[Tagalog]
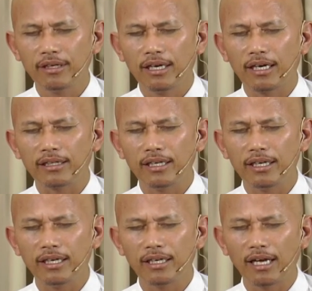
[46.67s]
At
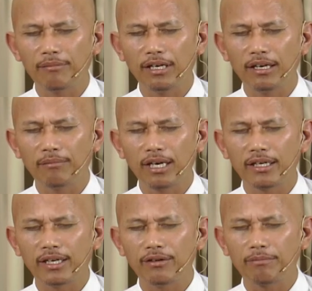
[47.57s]
hinihiling namin, Ama,
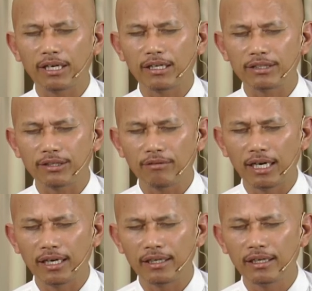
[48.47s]
na inyong
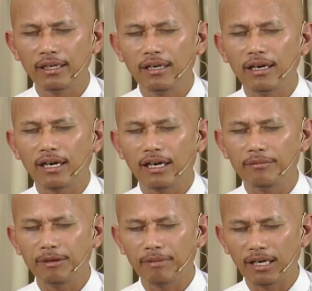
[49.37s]
pangangasiwaan ang
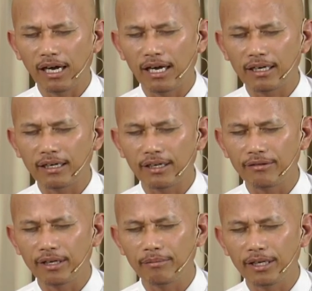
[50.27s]
aming pag-aaral ngayong
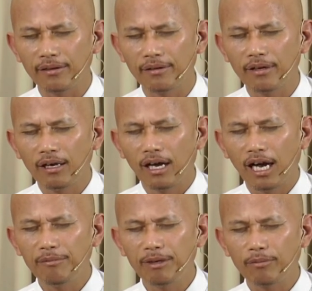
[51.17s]
gabi.
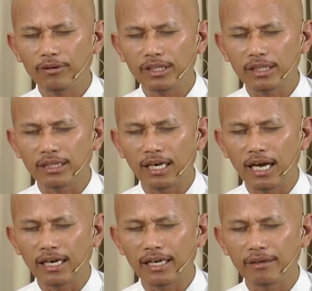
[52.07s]
Amin pong
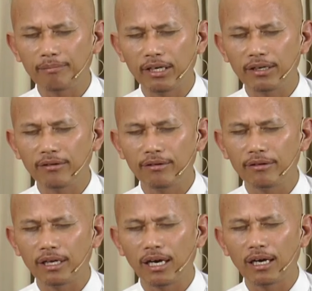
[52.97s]
itatalakay,
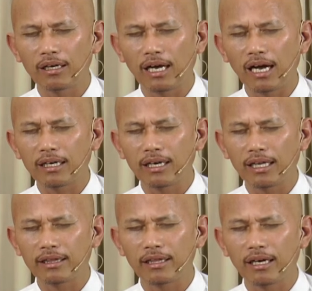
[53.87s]
Panginoon, ang
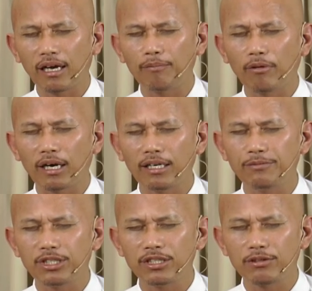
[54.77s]
aklat ng
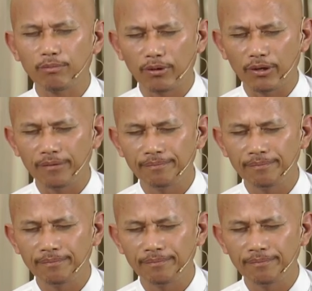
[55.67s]
Apokalipsis 4